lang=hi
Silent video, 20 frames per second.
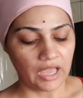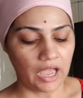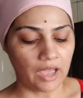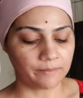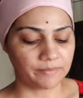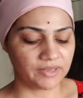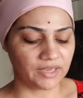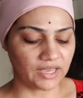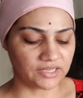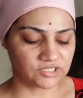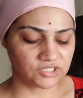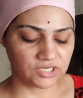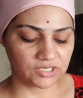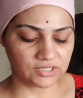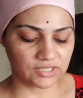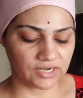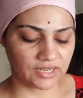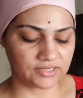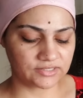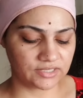अभी अच्छी
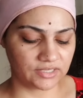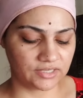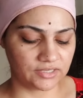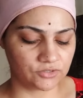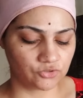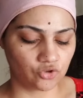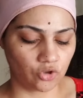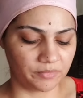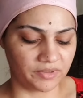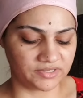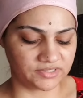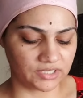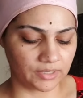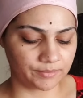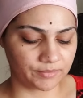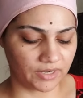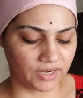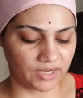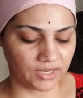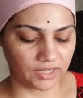तरह से इसको
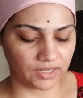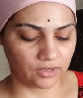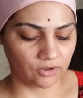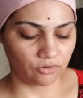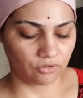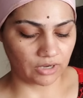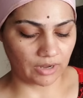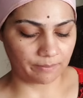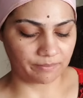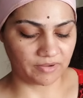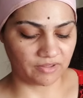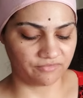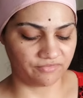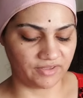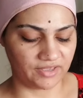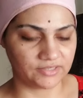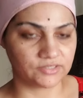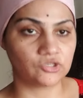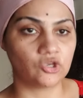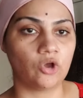मिक्सअप करें और अपने
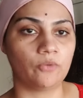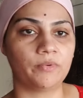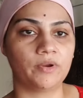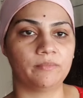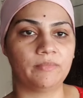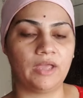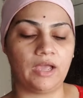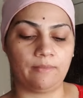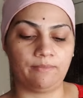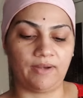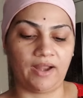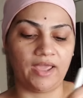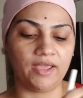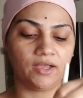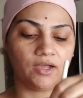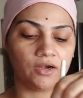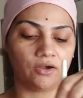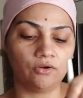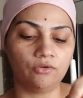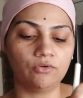फेस के ऊपर मैं अप्लाई
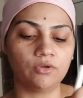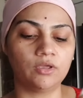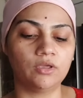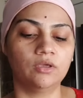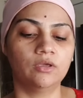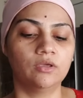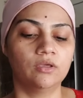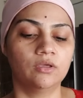कर लूंगी